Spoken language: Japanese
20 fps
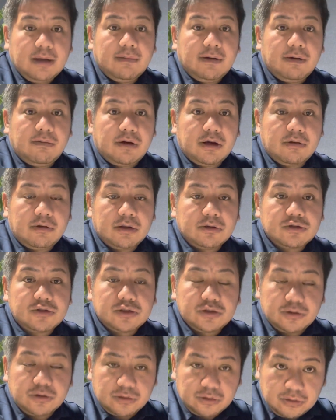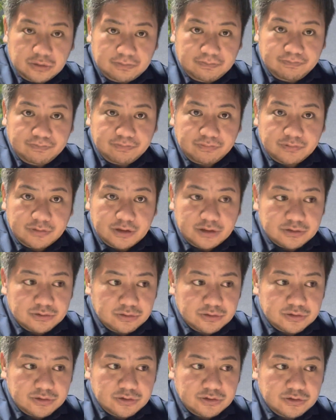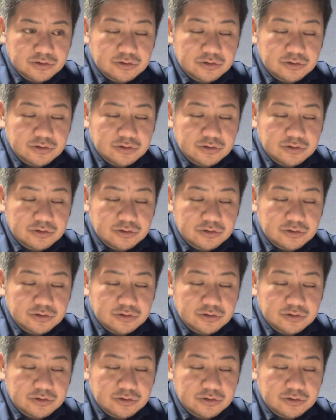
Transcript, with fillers: ま我々の仕事でそうする